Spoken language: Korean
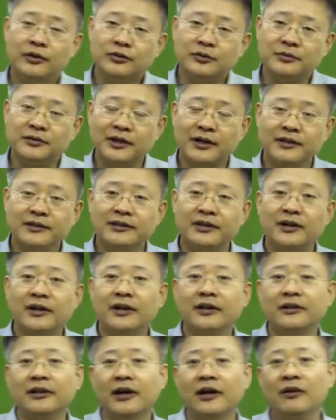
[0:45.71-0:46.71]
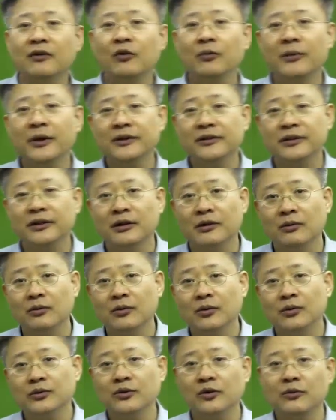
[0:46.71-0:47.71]
좀 상세하게 다
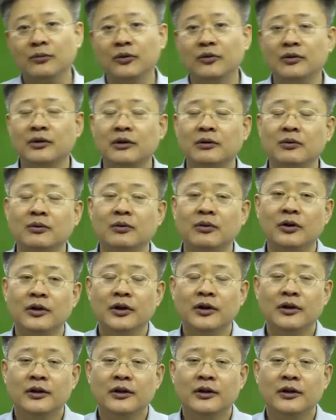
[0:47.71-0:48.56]
코멘트하고 설명을 하고